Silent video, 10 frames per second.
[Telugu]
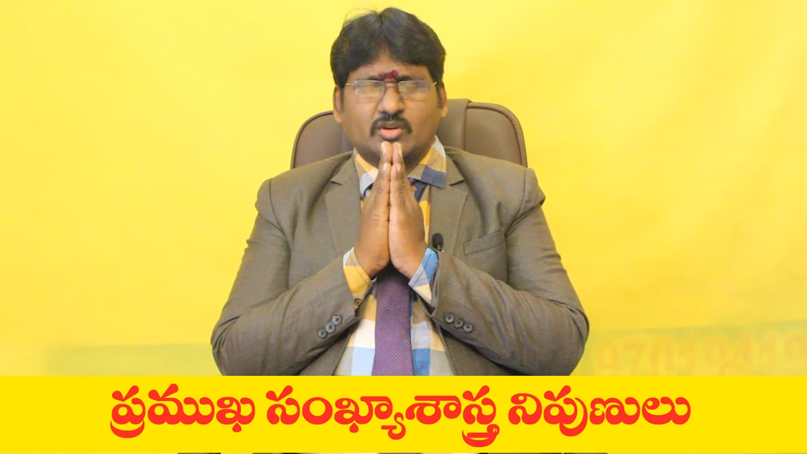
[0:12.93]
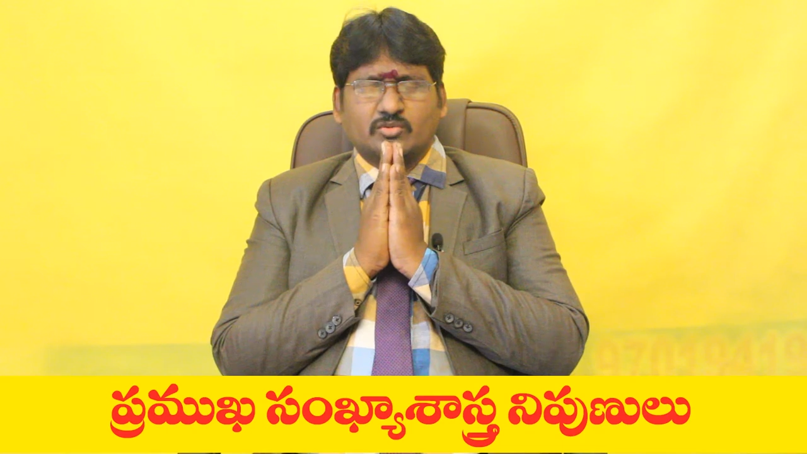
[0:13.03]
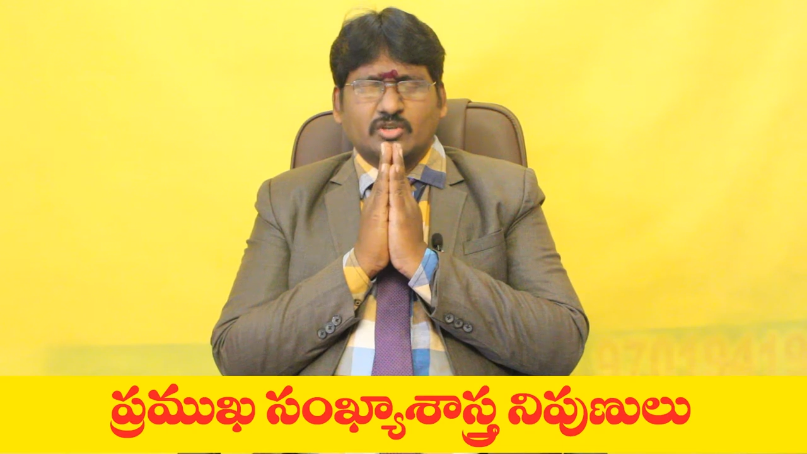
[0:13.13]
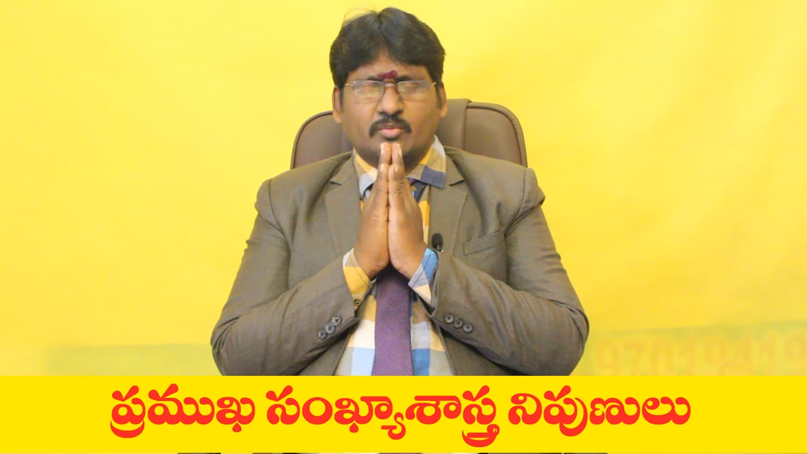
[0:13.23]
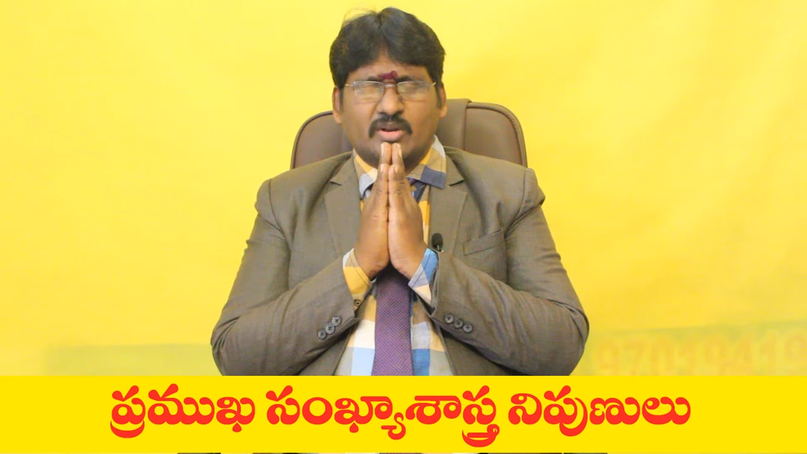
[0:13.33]

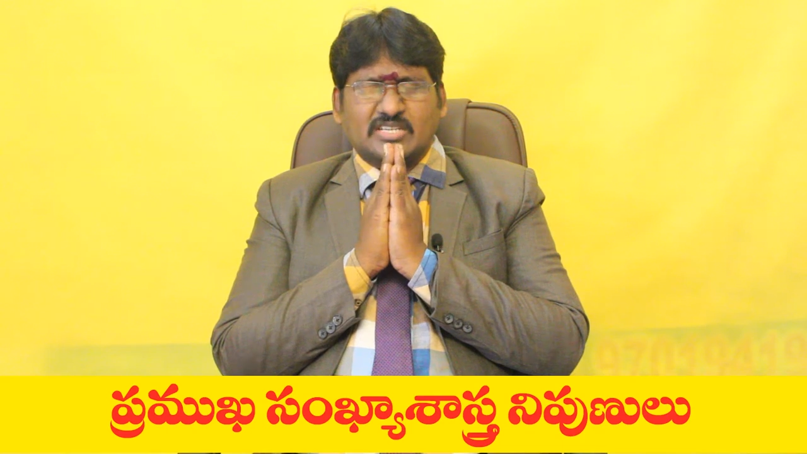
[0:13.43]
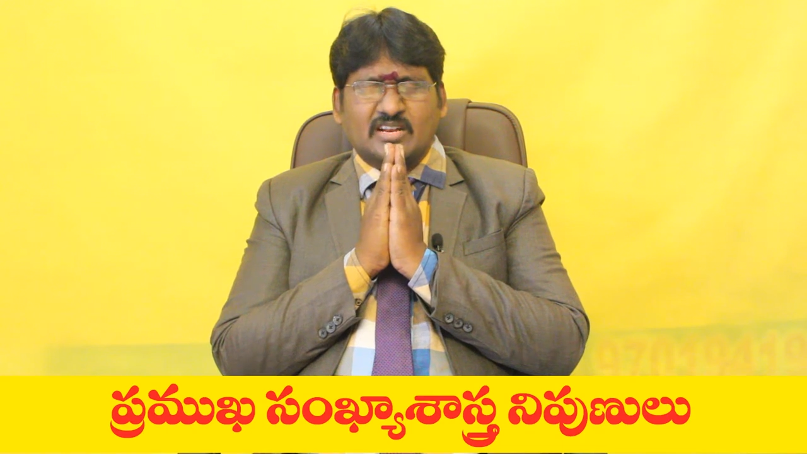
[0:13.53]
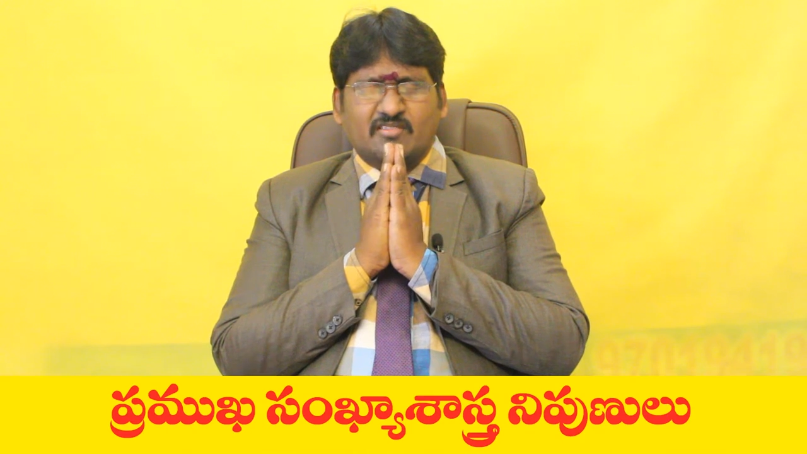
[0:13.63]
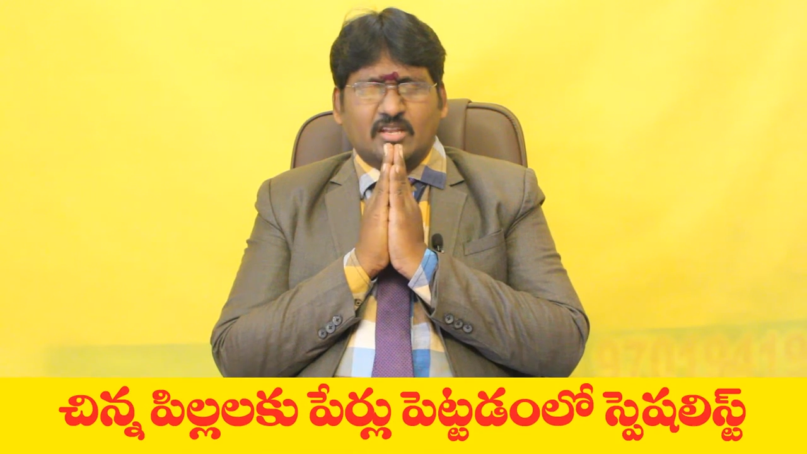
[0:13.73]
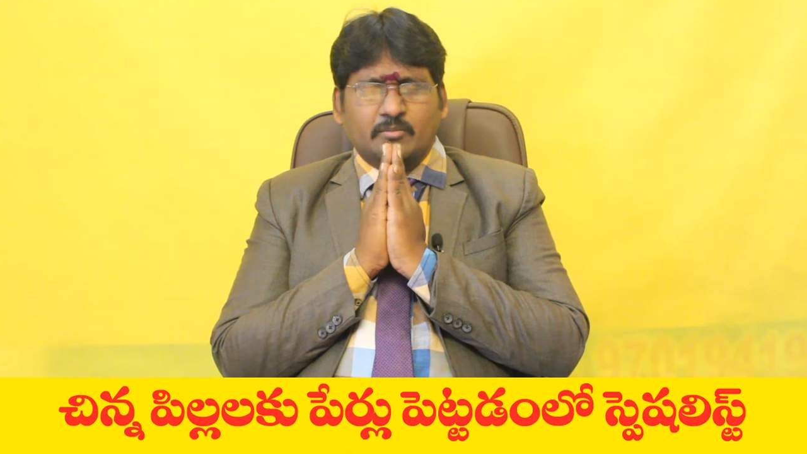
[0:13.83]
భుజం
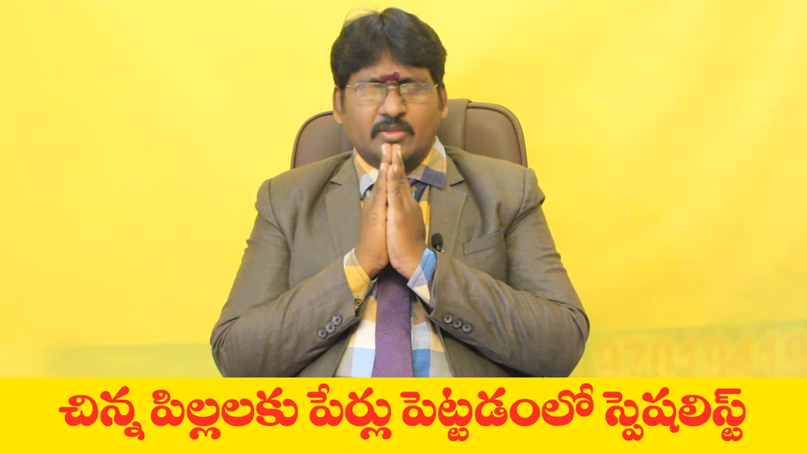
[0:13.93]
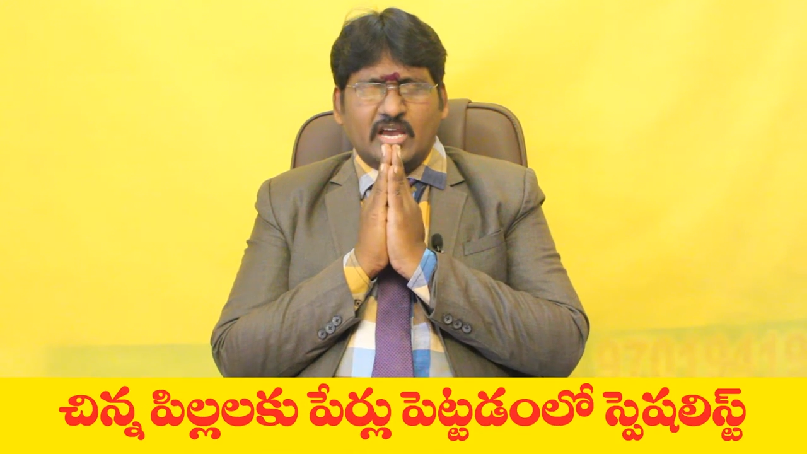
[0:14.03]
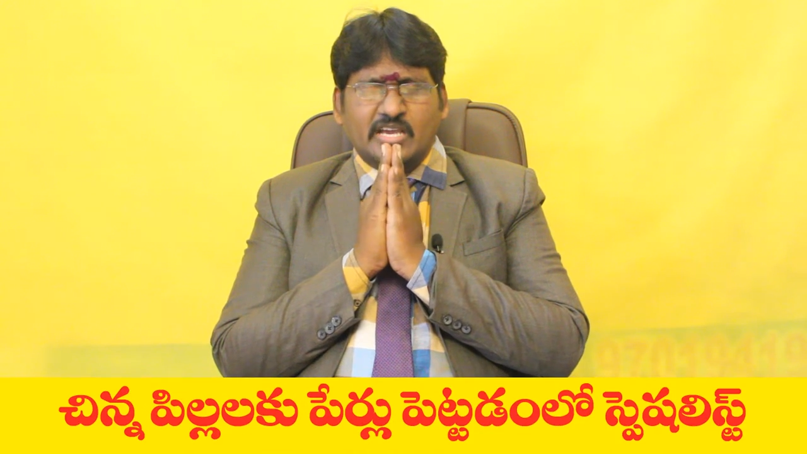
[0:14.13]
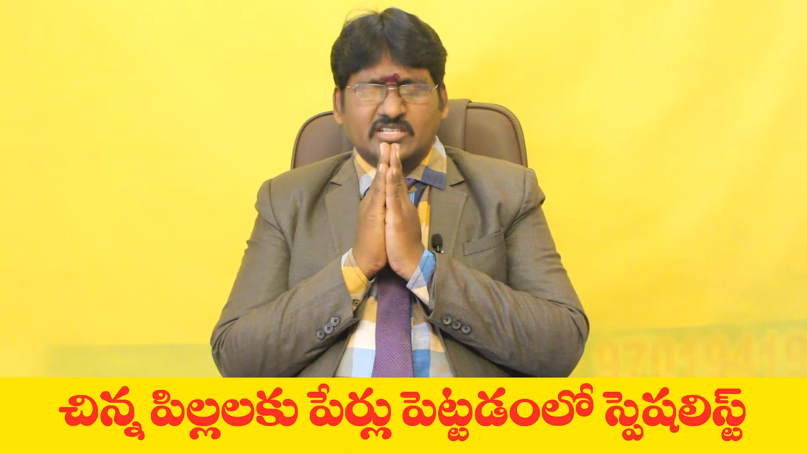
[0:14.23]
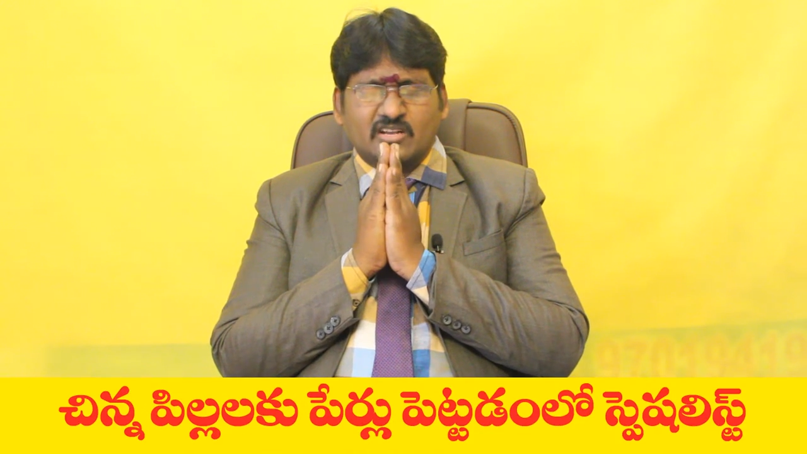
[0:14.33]
ప్రసన్న వదంధ్యాయ